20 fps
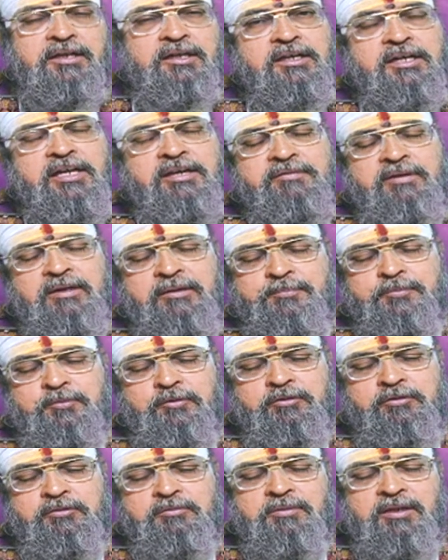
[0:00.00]
நாடி
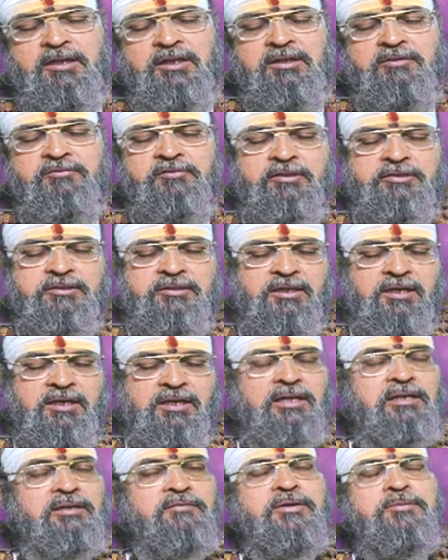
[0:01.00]
வரப்போறது மாணவர்களது
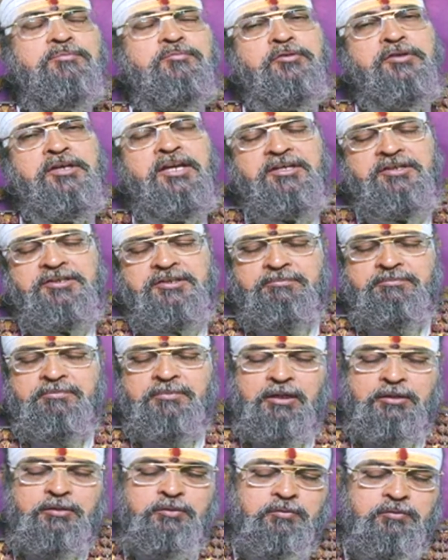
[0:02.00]
கல்வி முன்னேற்றம்
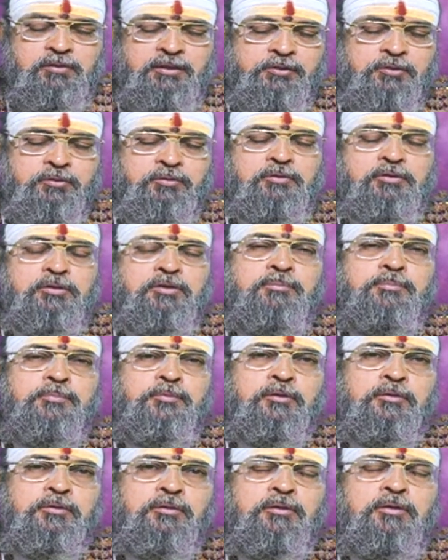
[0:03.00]
அனுகூலத்தை கொடுக்க
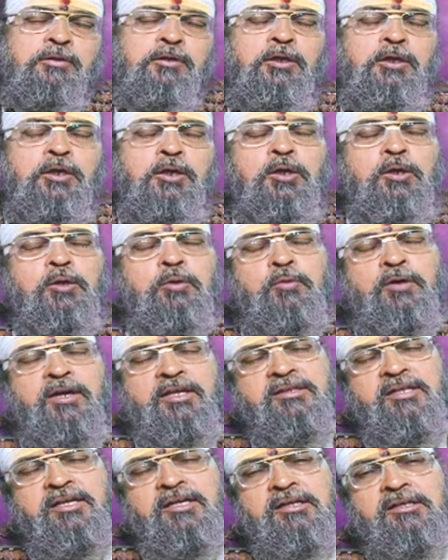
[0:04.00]
போறது
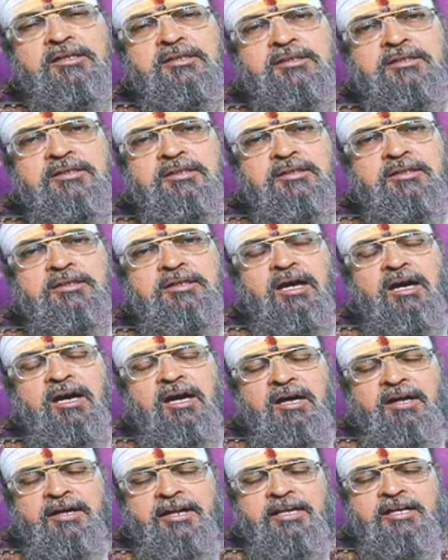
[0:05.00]
குழந்தைகளுக்கு
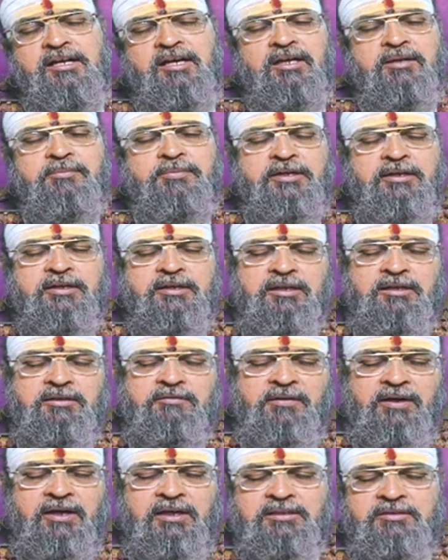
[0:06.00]
ஆடை ஆபரணங்கள்
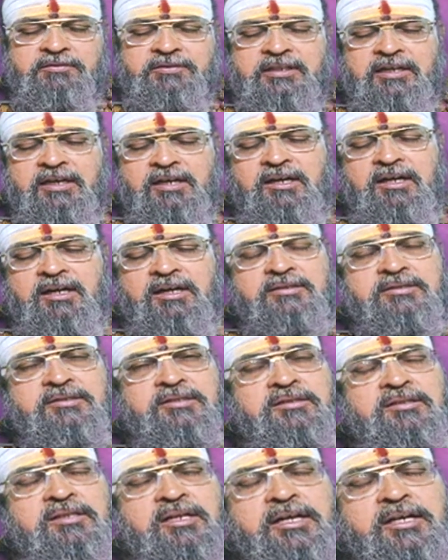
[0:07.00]
வாங்குவதற்கான
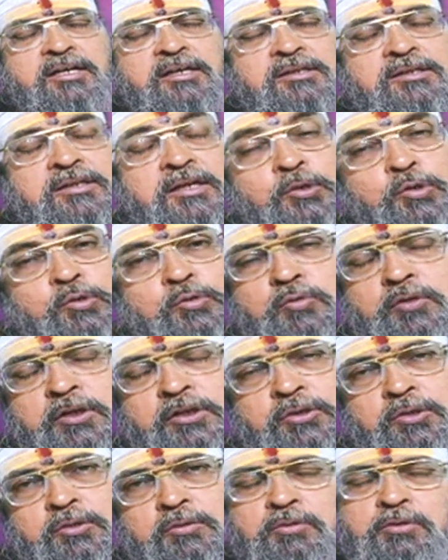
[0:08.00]
சிந்தனைகள்
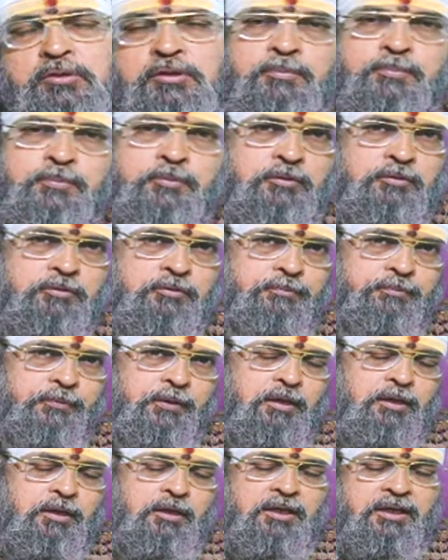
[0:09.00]
அனுகூலத்தை கொடுக்க போறதும்
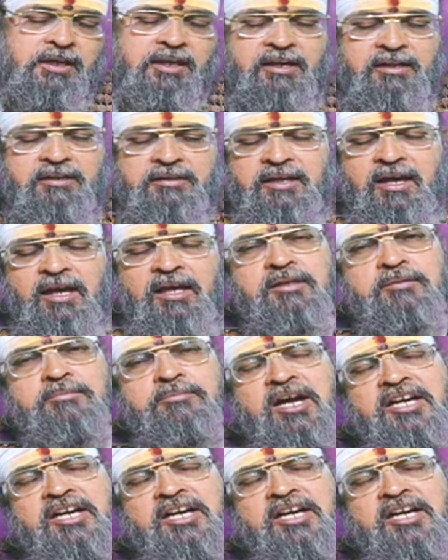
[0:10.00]
இருந்தாலும்